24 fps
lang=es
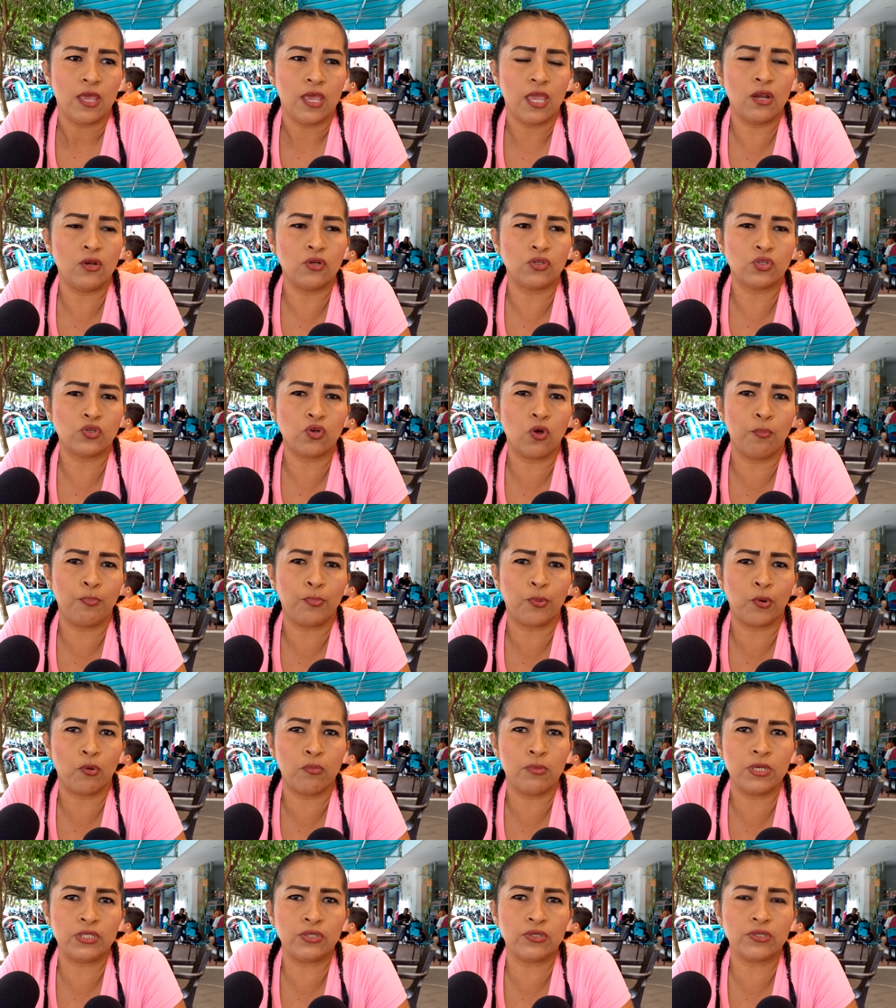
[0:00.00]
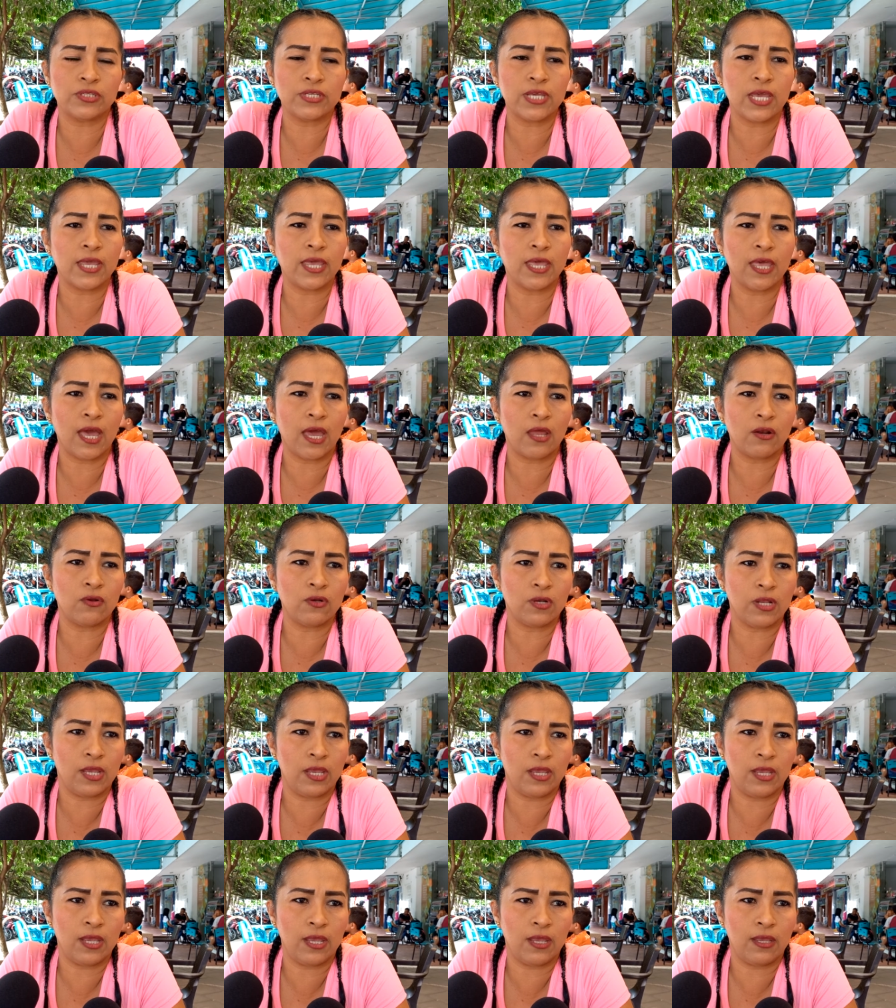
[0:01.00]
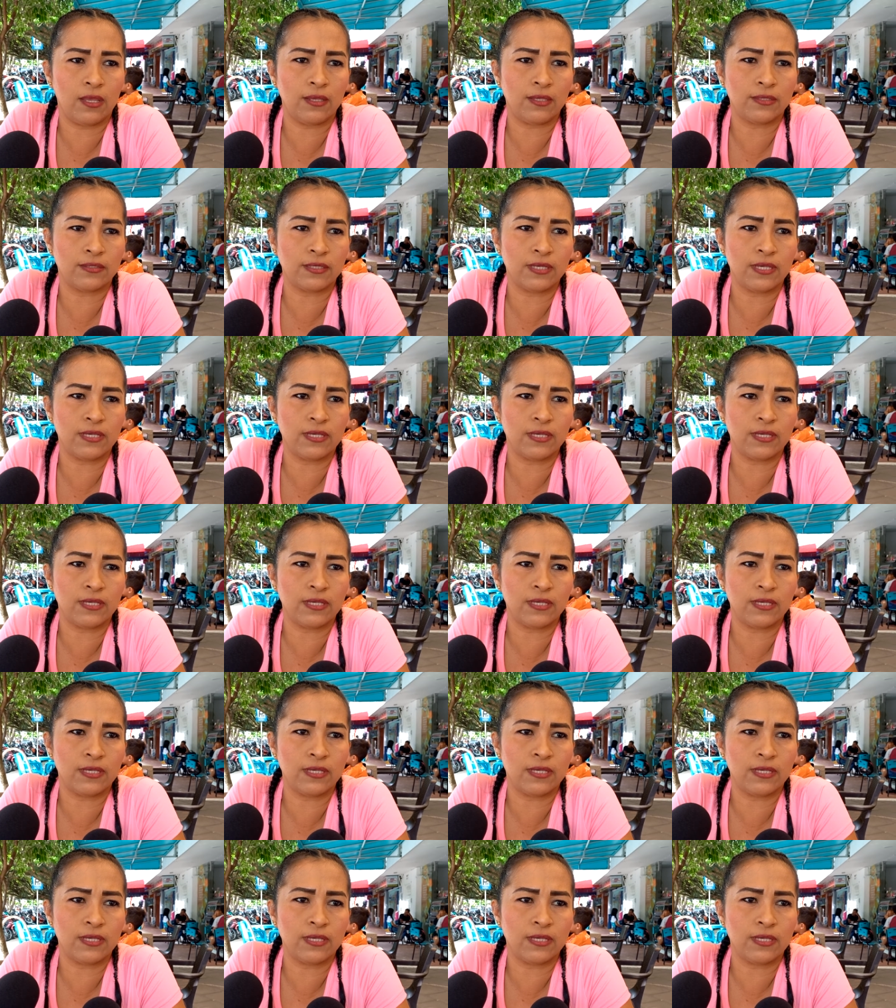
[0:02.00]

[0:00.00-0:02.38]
en los compromisos que quedaron eh,